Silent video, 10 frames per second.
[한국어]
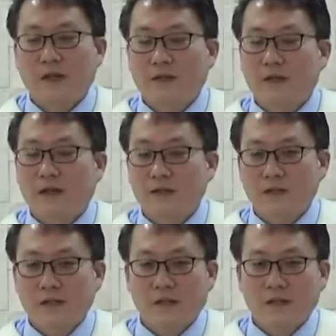아, 그
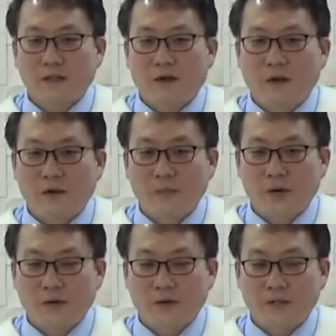당시에
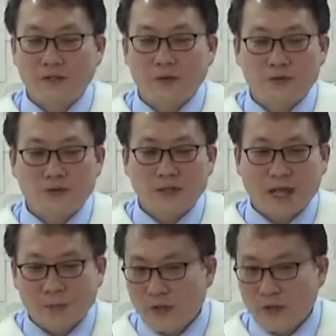그병 기적 중에
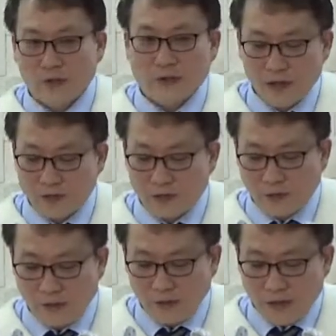나병이 들어가
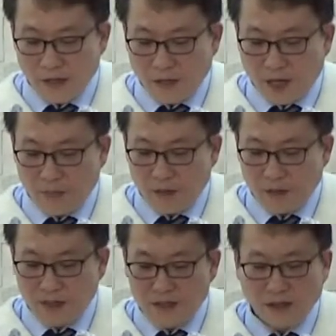있죠.
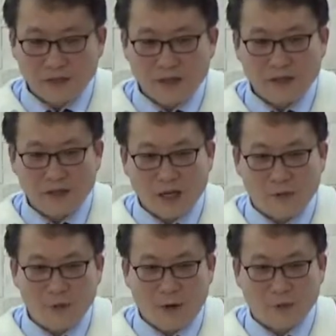나병 환자가
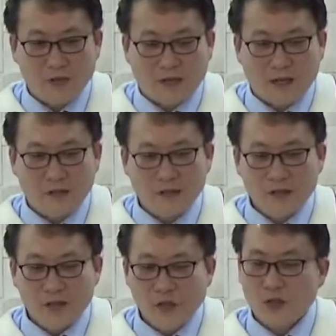깨끗함을 받고 있다.
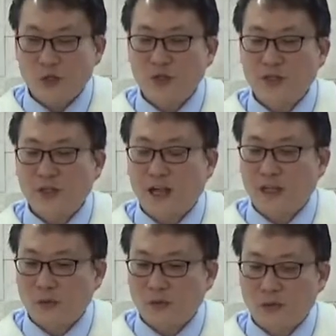이 소식이
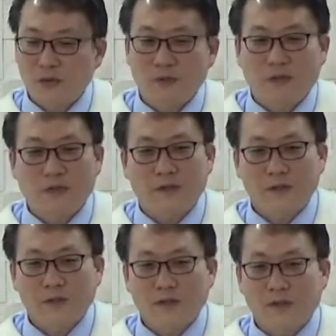
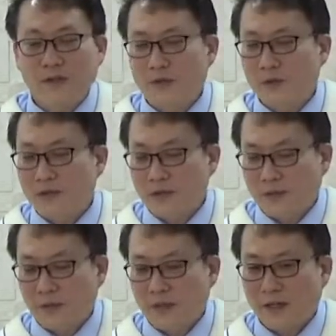가족들로부터 전달이 됐을
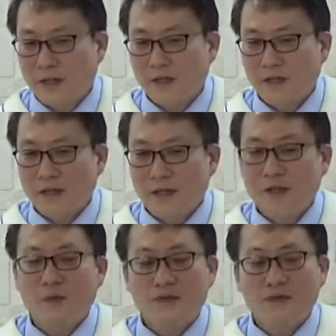겁니다.
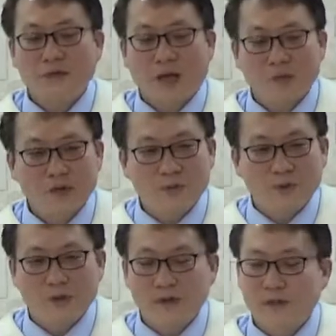그러면 남은 건
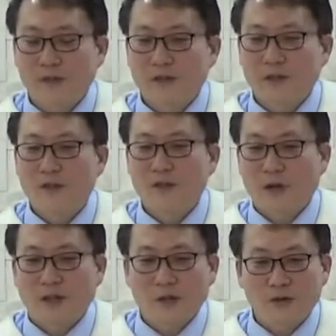뭐예요? 예수님
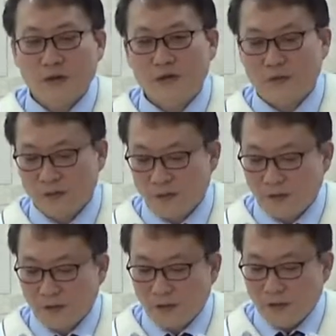만나는 것밖에
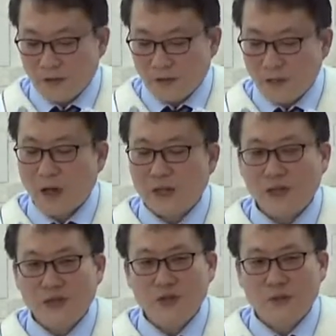없죠. 근데
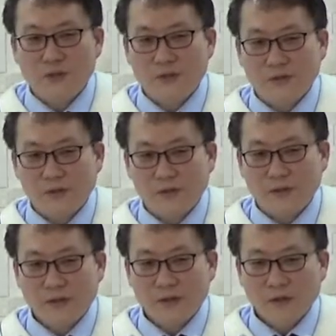만날 길이 없는 거예요.
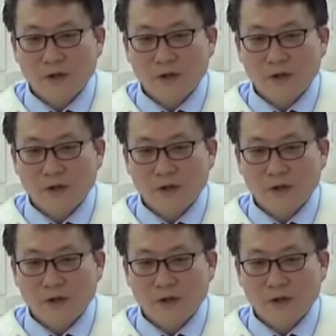